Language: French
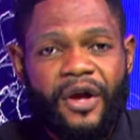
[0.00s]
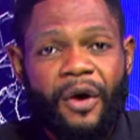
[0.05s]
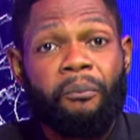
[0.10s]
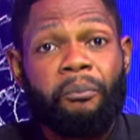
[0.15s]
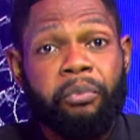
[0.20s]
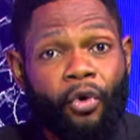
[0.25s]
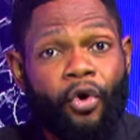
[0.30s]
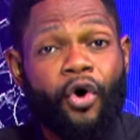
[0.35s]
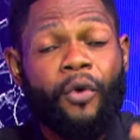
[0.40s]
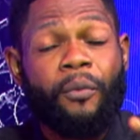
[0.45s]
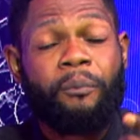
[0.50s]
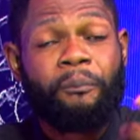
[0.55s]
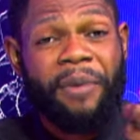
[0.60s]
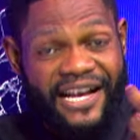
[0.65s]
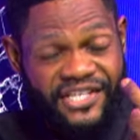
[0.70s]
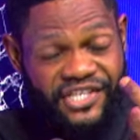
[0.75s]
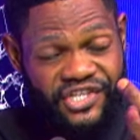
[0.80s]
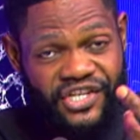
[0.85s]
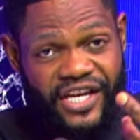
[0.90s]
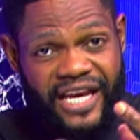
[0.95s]

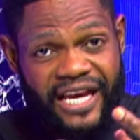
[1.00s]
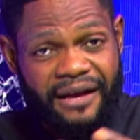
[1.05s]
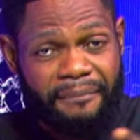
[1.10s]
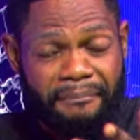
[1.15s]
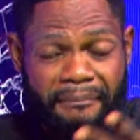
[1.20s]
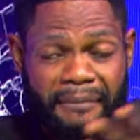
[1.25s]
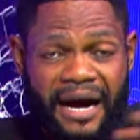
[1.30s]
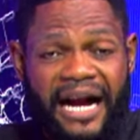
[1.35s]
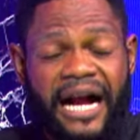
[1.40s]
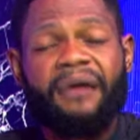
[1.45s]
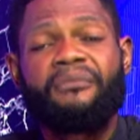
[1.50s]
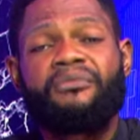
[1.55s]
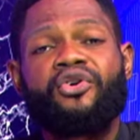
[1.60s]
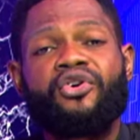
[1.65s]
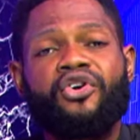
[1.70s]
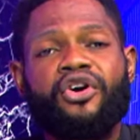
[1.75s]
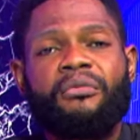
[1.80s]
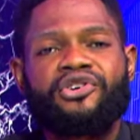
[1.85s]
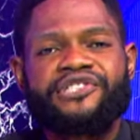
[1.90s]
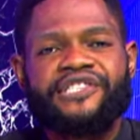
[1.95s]
propager makambo
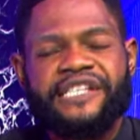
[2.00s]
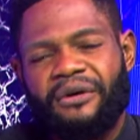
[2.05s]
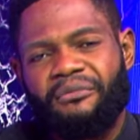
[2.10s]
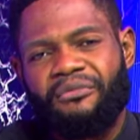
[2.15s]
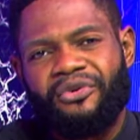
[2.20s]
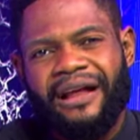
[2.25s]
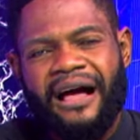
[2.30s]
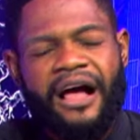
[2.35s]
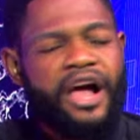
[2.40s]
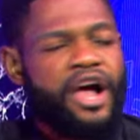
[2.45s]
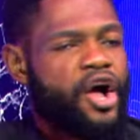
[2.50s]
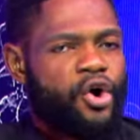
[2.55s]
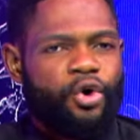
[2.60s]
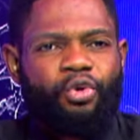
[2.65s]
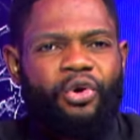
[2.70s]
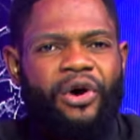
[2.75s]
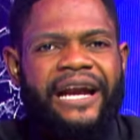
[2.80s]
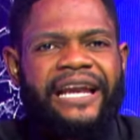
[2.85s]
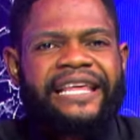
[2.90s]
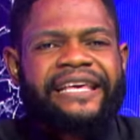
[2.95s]
obozamuna
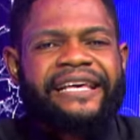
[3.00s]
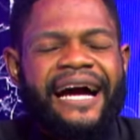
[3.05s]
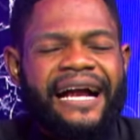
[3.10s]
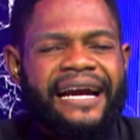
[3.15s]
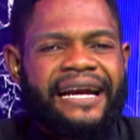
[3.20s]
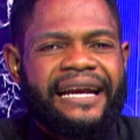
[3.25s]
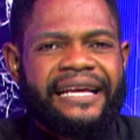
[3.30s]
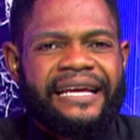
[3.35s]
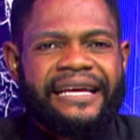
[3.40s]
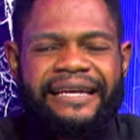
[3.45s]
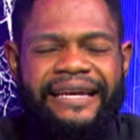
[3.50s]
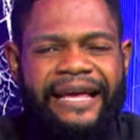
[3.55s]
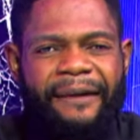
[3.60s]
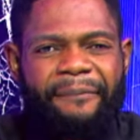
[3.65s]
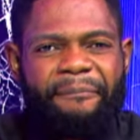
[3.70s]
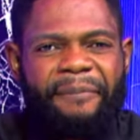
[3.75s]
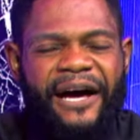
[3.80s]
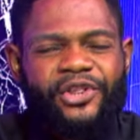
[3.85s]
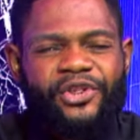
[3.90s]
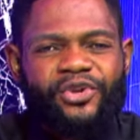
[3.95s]
Walikale n'est
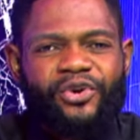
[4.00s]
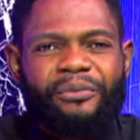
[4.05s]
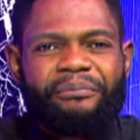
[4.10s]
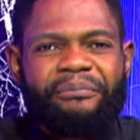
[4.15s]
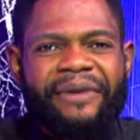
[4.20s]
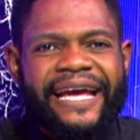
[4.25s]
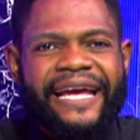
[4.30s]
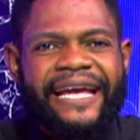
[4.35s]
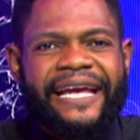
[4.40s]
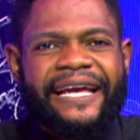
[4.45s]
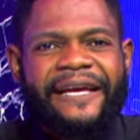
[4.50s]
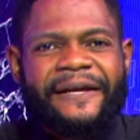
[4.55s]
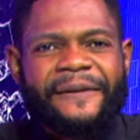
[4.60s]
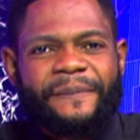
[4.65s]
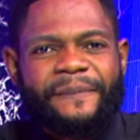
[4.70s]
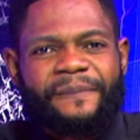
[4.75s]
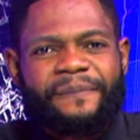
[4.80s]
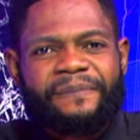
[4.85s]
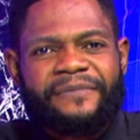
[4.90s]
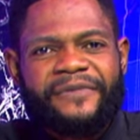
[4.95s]
pas tombé
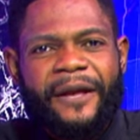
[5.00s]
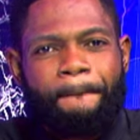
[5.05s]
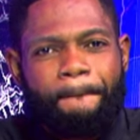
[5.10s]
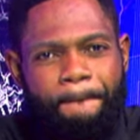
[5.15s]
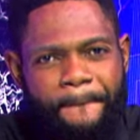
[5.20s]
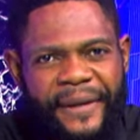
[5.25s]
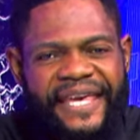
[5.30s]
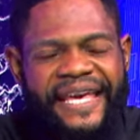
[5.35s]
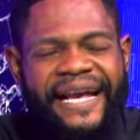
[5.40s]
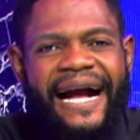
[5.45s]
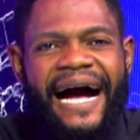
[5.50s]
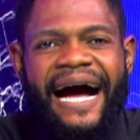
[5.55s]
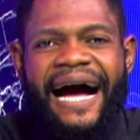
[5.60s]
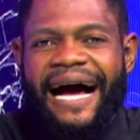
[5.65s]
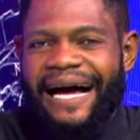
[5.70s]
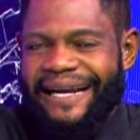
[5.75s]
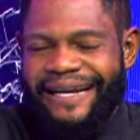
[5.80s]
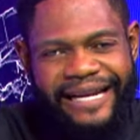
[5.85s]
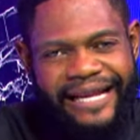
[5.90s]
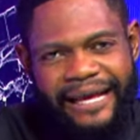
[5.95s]

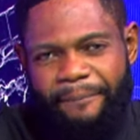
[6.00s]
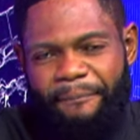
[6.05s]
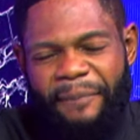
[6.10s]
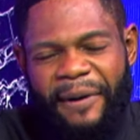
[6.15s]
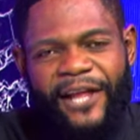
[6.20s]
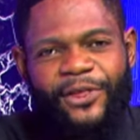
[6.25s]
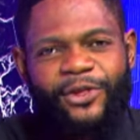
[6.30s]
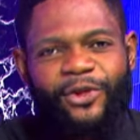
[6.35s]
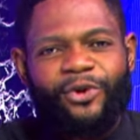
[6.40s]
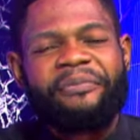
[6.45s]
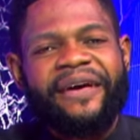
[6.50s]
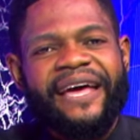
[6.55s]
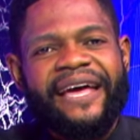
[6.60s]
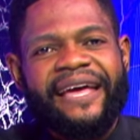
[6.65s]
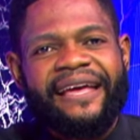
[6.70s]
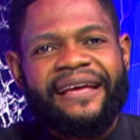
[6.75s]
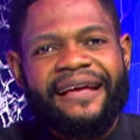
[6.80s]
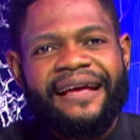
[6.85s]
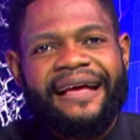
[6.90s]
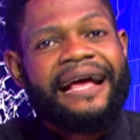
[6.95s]
Pinga n'est pas
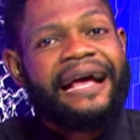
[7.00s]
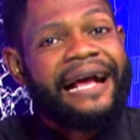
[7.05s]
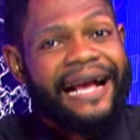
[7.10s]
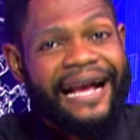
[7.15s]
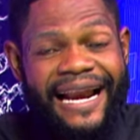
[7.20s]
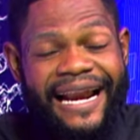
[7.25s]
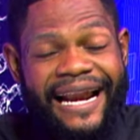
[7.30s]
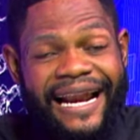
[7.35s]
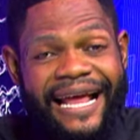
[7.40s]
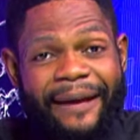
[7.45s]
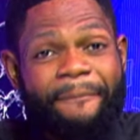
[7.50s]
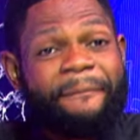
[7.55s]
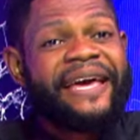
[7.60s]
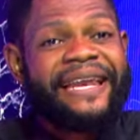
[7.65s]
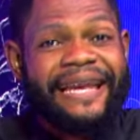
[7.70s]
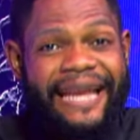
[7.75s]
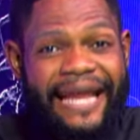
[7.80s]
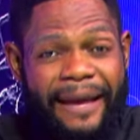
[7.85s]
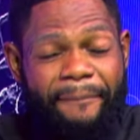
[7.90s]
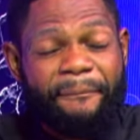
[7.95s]
tombé Kalembe
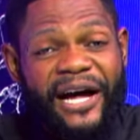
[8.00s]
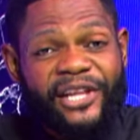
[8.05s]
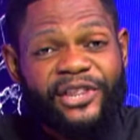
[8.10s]
n'est pas